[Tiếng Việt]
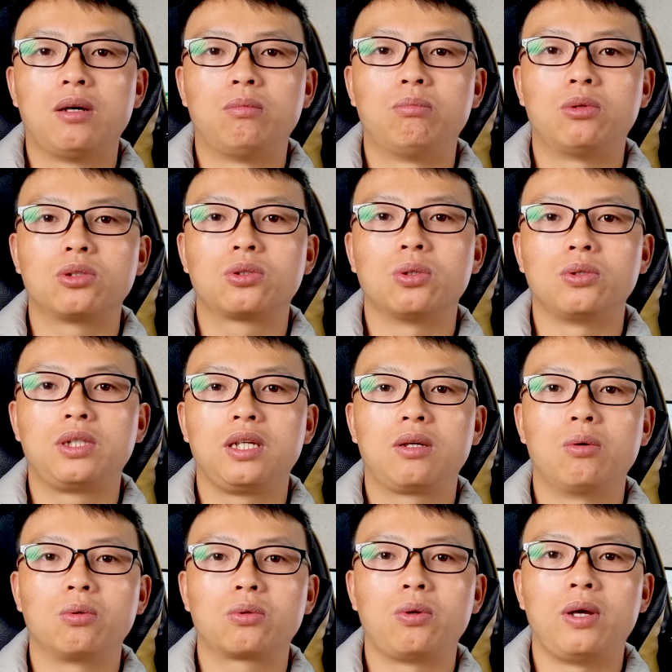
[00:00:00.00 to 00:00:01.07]
Một số chi
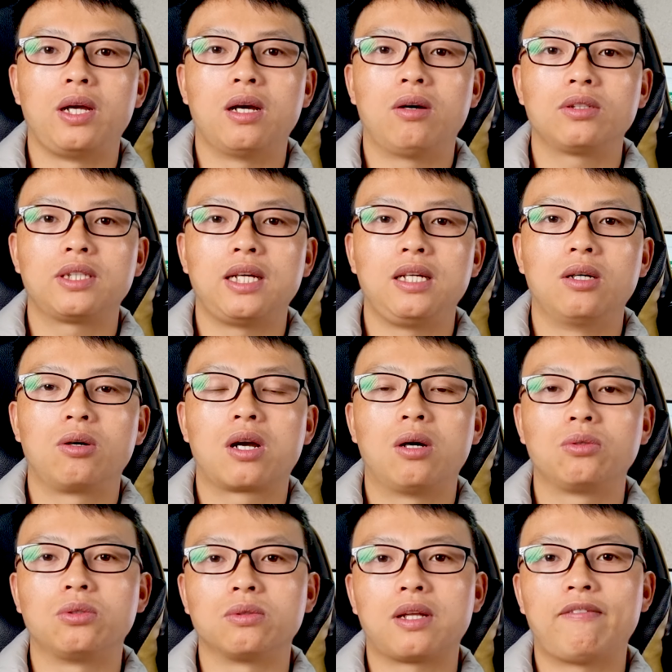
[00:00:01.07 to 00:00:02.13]
cục thuế họ sẽ yêu
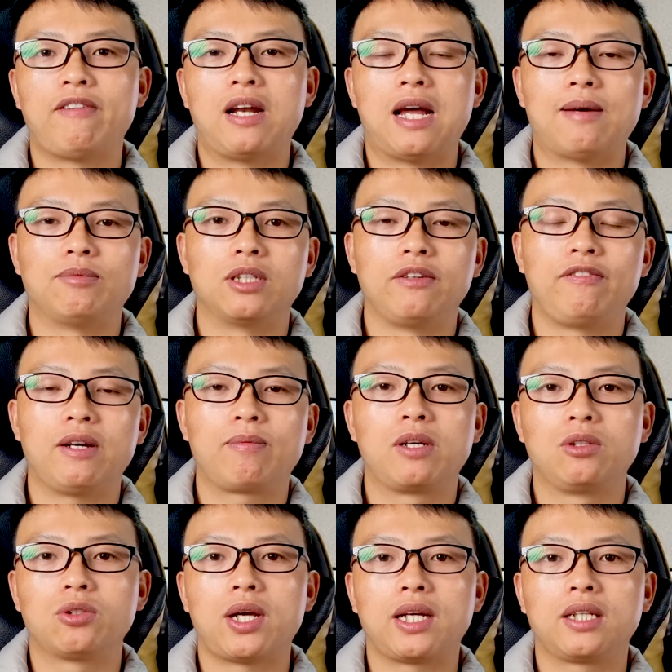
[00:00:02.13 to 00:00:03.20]
cầu chúng ta phải làm giấy phép
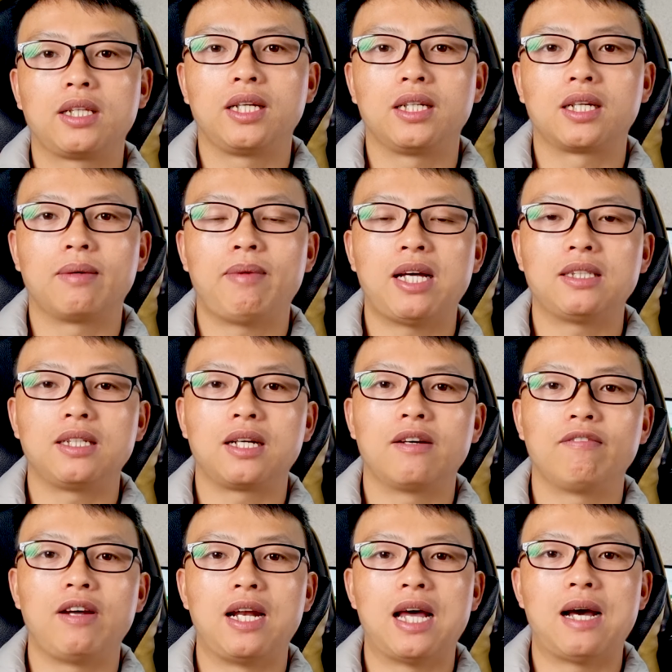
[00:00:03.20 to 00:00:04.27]
kinh doanh các bạn sẽ cần
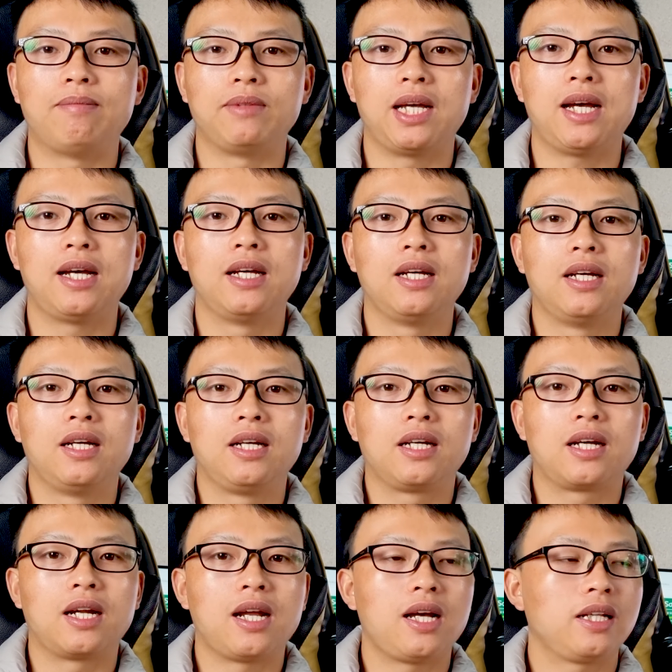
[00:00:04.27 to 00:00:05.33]
phải làm nhé.
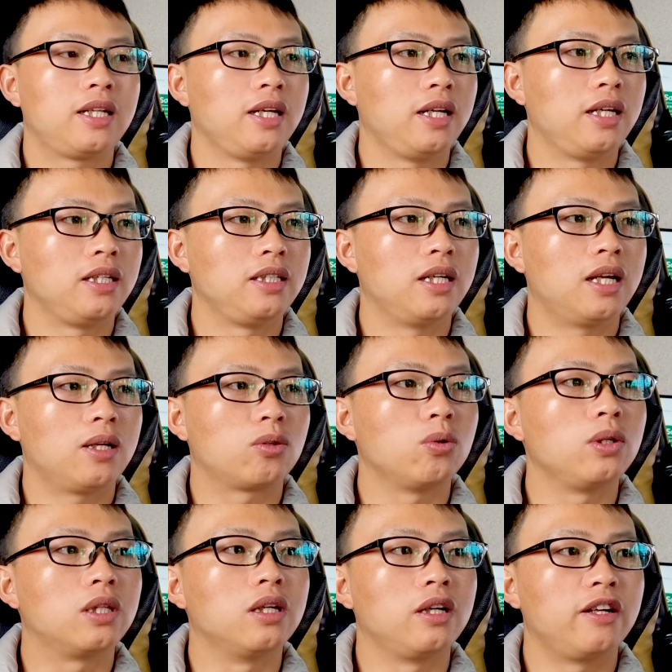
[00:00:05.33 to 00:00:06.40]
Cái này thì hình như là
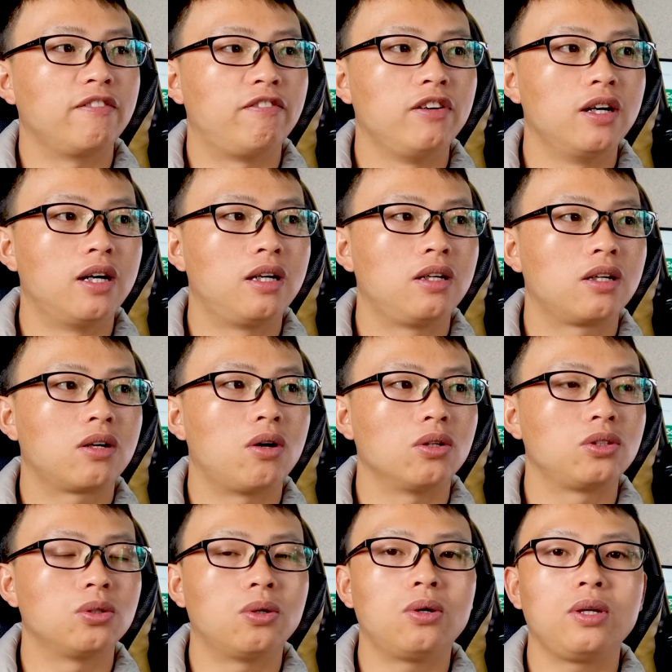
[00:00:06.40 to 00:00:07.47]
tùy từng địa phương, có
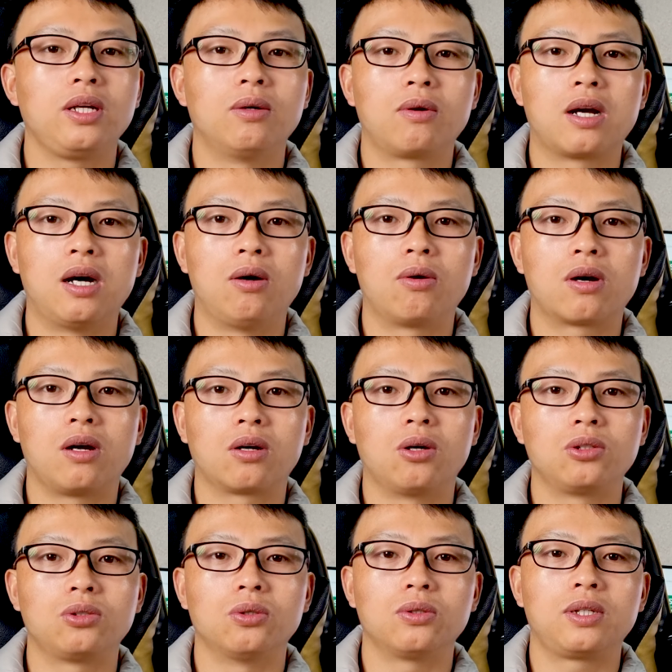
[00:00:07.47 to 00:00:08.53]
chỗ yêu cầu còn
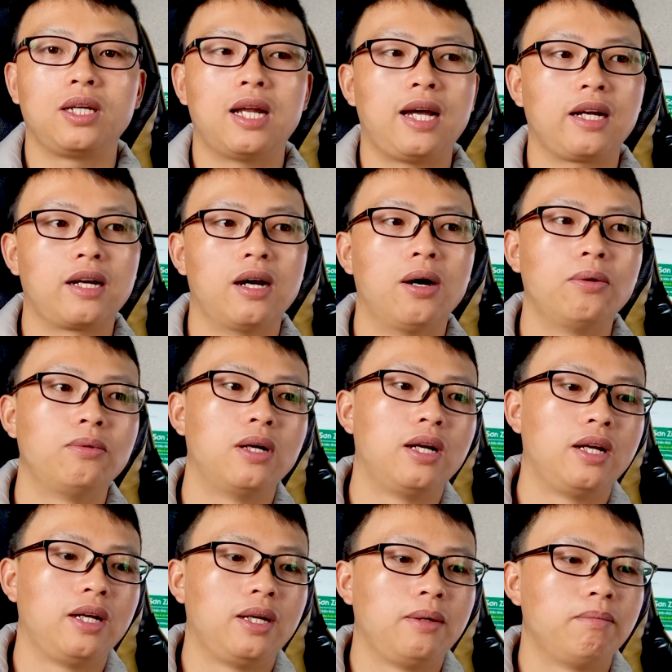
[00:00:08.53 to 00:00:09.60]
có chỗ thì lại không.
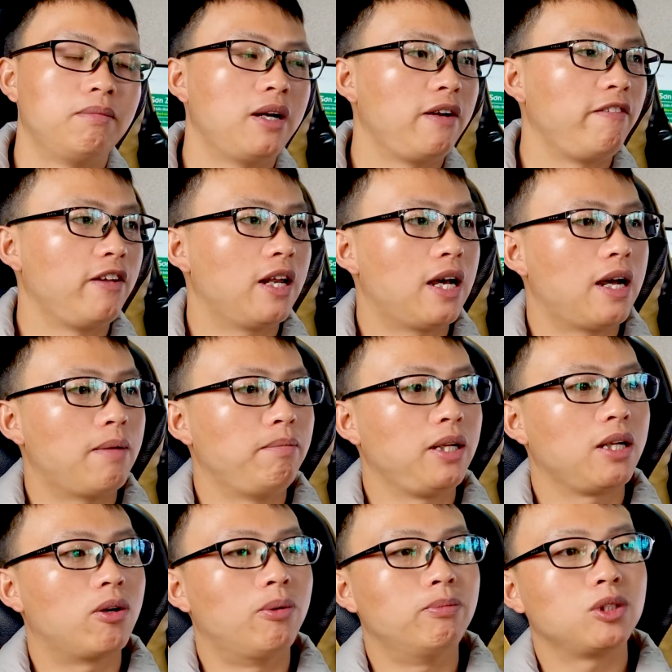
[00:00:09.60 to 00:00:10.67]
Bởi vì là
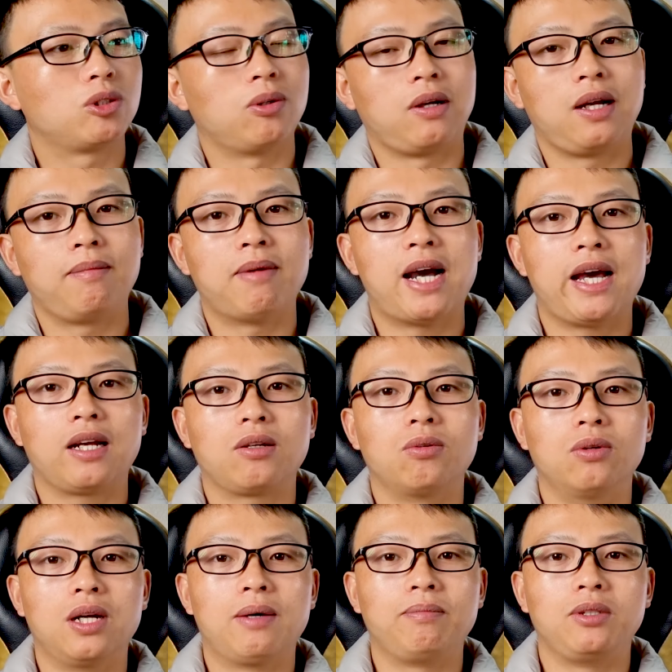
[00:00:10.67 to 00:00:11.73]
mình có một số người bạn
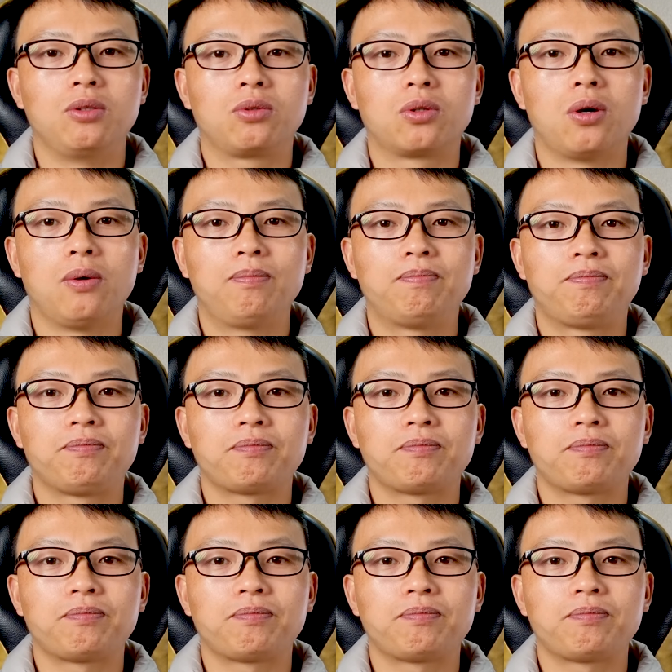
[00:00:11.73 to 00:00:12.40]
cũng làm YouTube,